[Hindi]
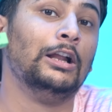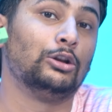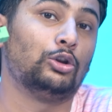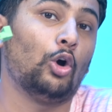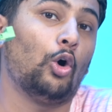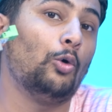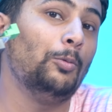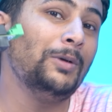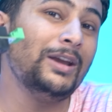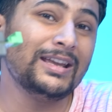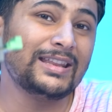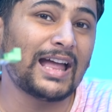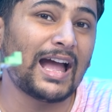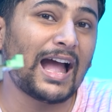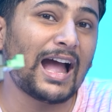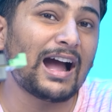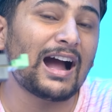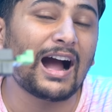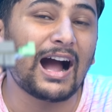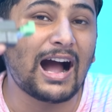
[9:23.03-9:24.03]
तो उम्मीद
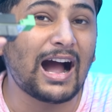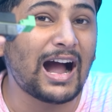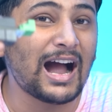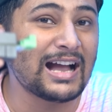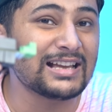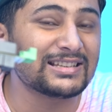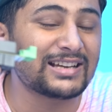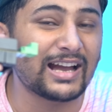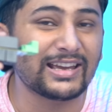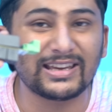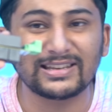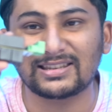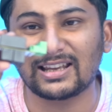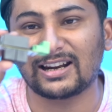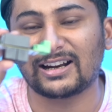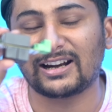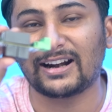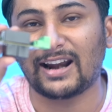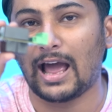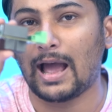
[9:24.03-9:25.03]
है आज का ये
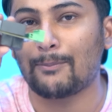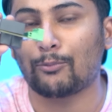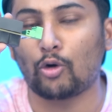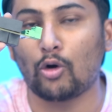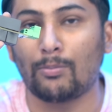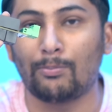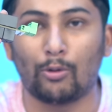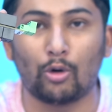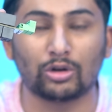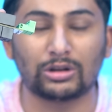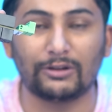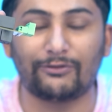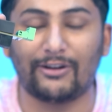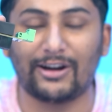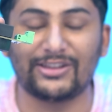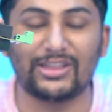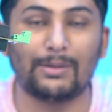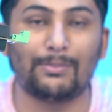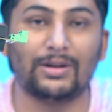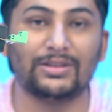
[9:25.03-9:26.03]
सर्किट आपको बहुत ही
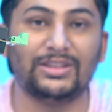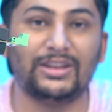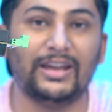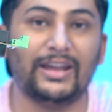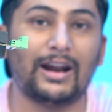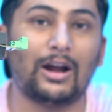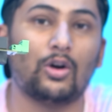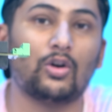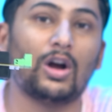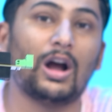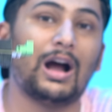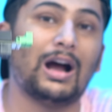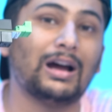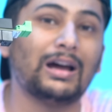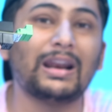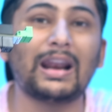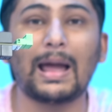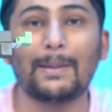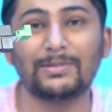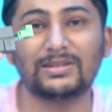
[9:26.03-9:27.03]
फायदा दे रहा होगा
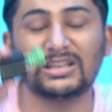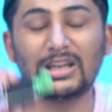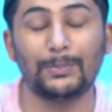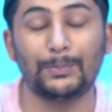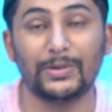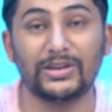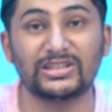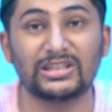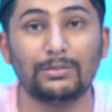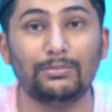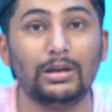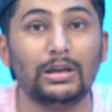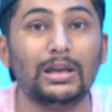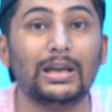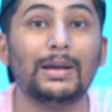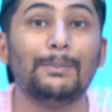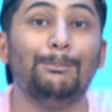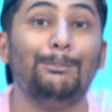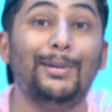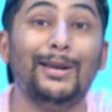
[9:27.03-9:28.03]
अगर आप इसकी पीसीबी
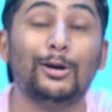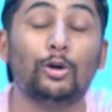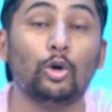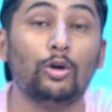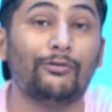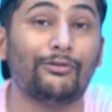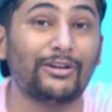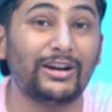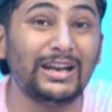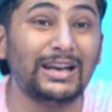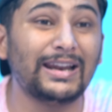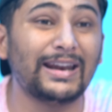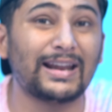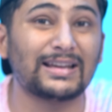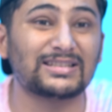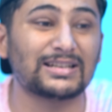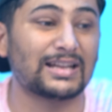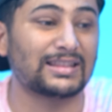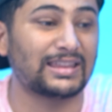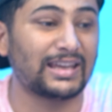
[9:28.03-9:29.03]
बिल्कुल फ्री लेना
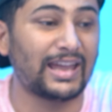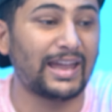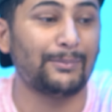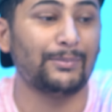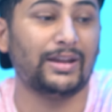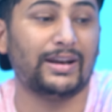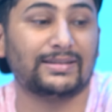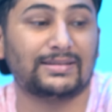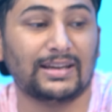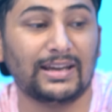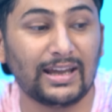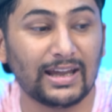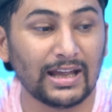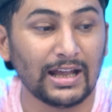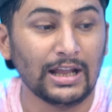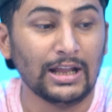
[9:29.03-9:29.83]
चाहते हैं मेरे से